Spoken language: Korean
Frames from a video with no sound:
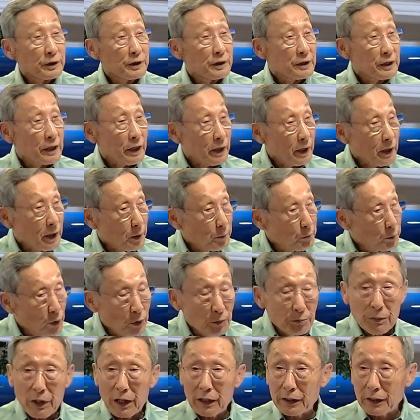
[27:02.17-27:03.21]
개
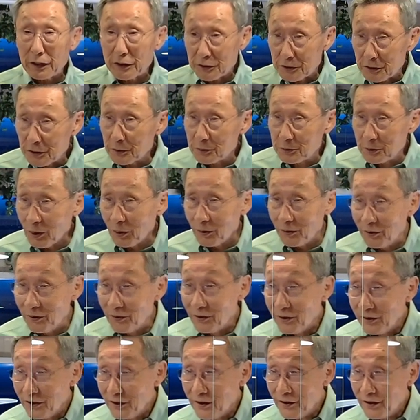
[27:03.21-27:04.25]
몸 안에서도,
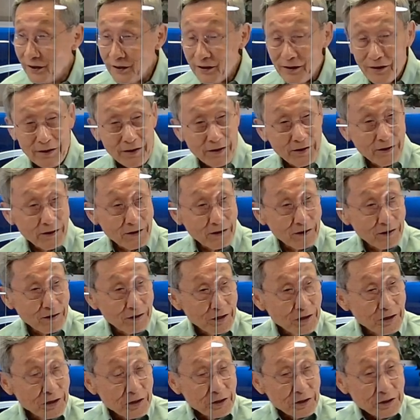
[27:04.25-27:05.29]
예.
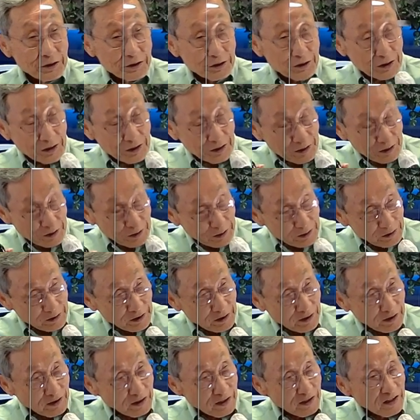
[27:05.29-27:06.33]

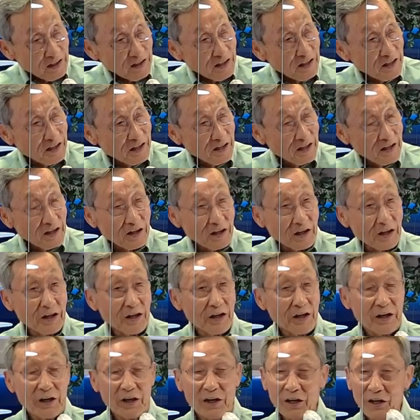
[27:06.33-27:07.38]
개의
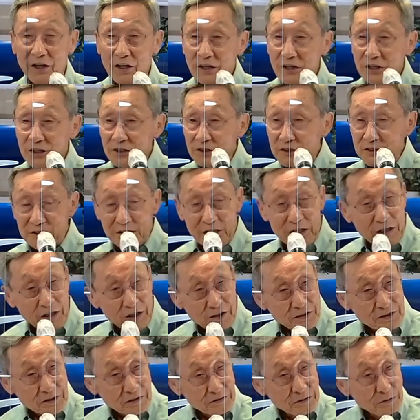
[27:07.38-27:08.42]
예.
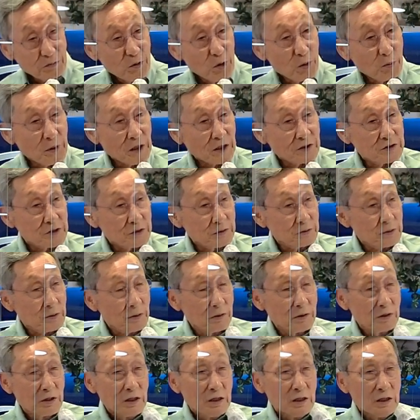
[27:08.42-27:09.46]
새들
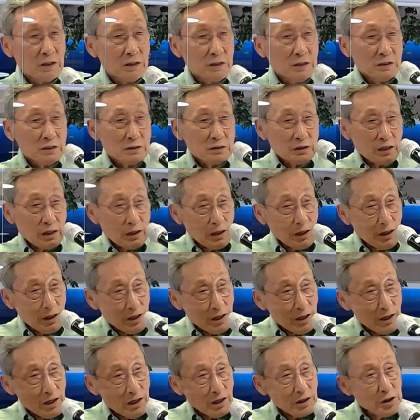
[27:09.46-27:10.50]
몸에서도 다
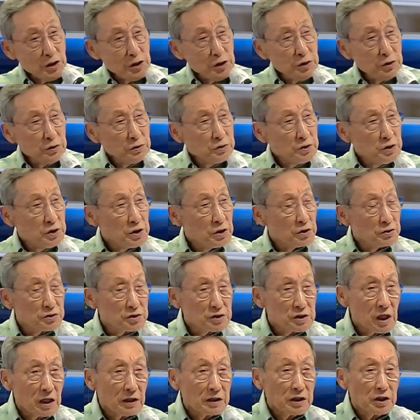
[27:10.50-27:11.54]
이런
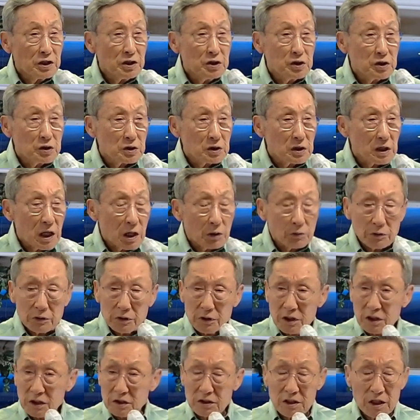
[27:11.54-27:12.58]
현상이 일어나고
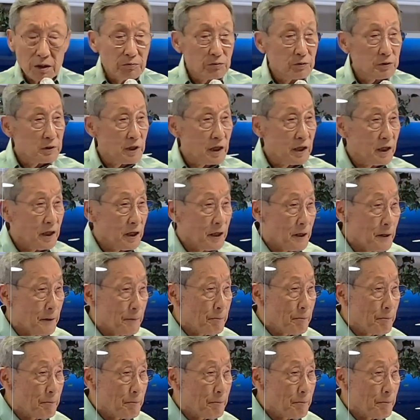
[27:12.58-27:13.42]
있기 때문에